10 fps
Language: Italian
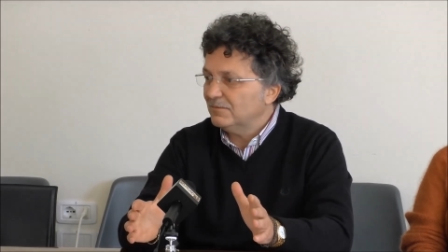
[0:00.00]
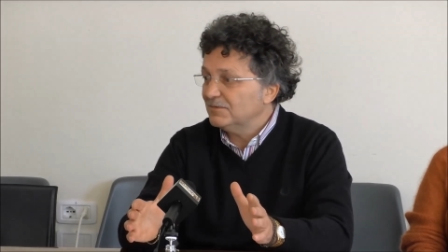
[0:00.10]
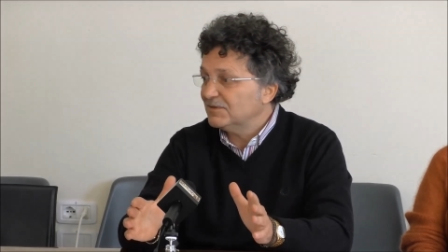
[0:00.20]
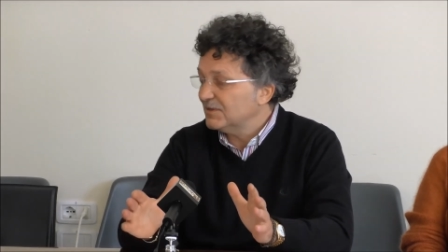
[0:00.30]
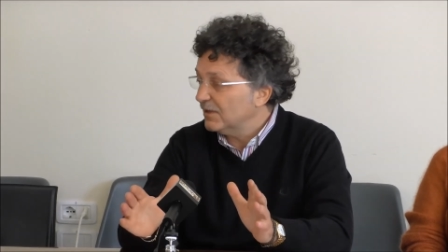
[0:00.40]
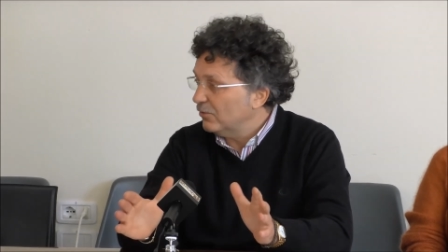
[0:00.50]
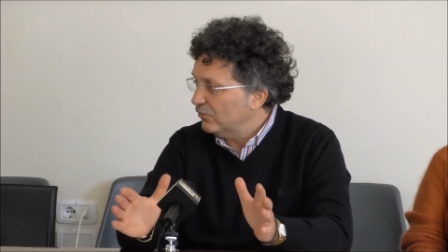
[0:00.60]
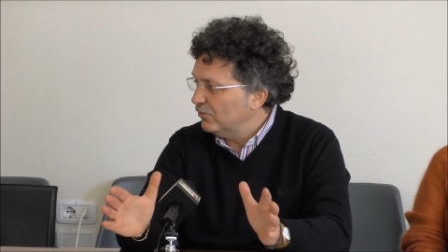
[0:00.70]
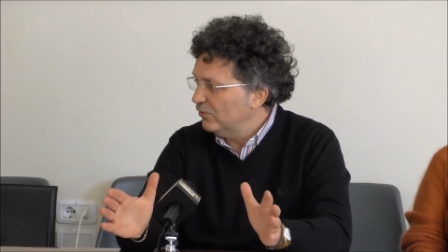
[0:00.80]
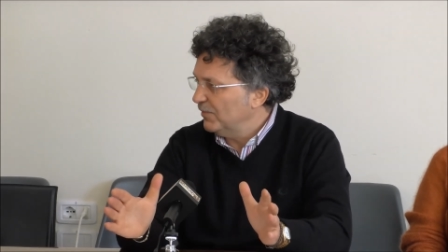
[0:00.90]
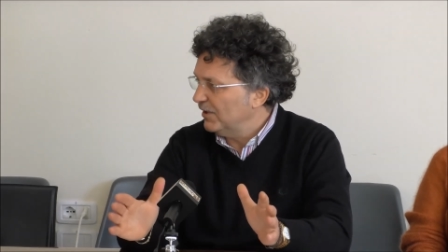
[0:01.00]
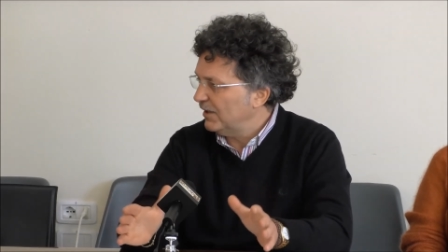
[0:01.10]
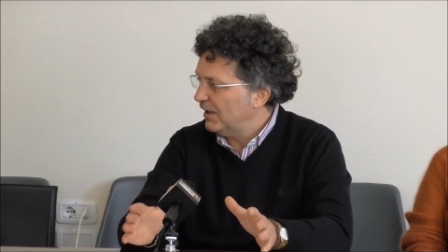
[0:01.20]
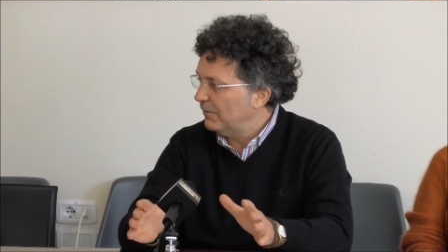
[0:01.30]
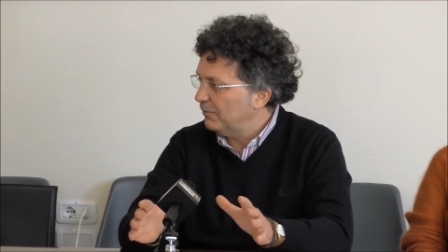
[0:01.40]
secondo me
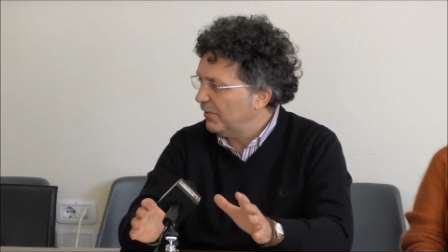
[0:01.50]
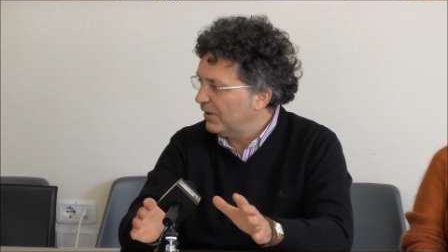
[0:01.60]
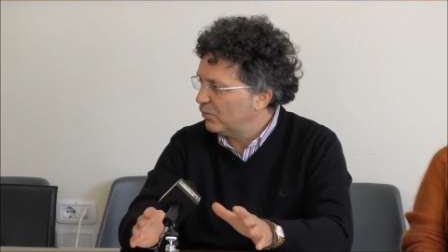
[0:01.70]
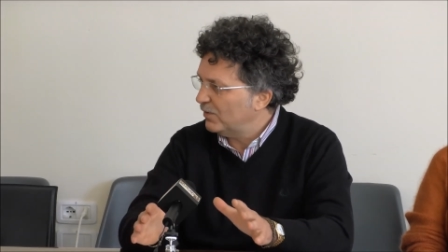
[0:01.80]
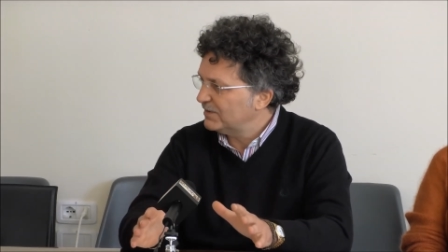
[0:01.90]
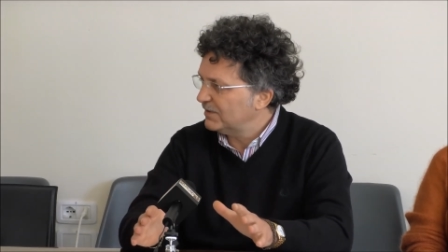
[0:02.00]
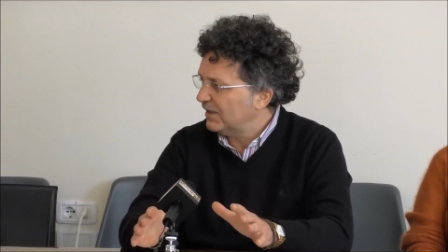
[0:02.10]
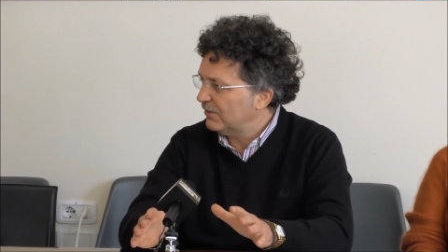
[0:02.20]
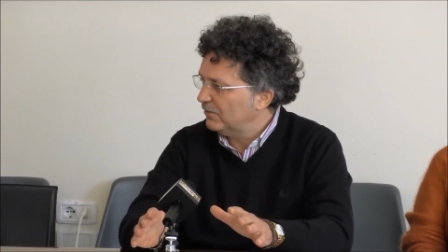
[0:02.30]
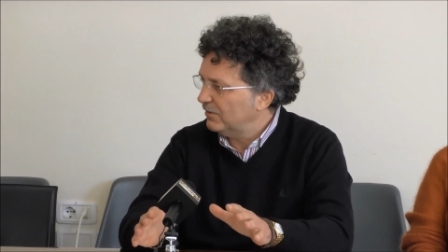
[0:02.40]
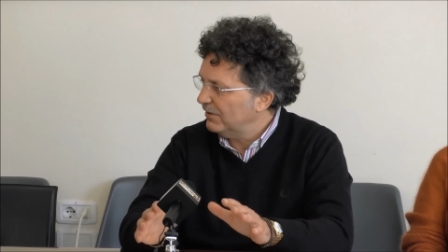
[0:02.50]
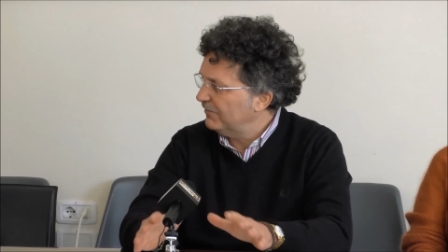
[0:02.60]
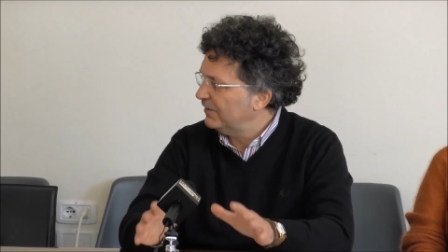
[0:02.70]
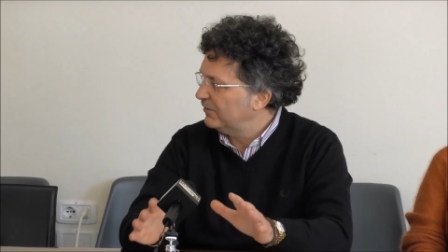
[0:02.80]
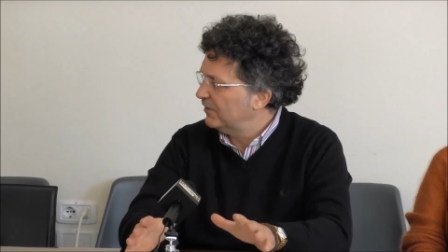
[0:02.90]
è per quest'anno
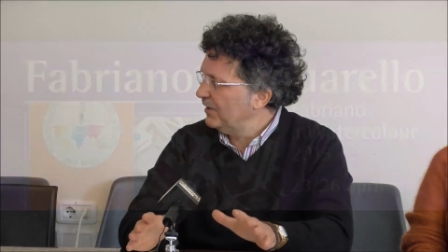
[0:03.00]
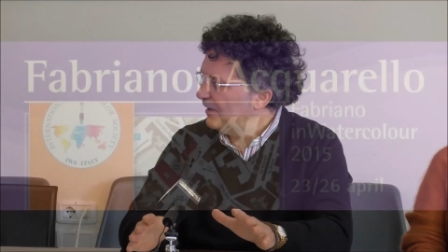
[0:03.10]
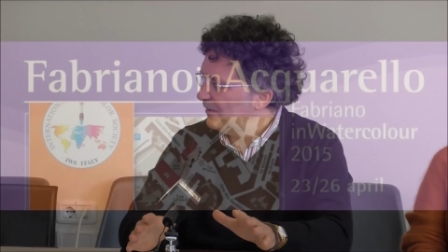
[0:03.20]
l'evento dell'anno.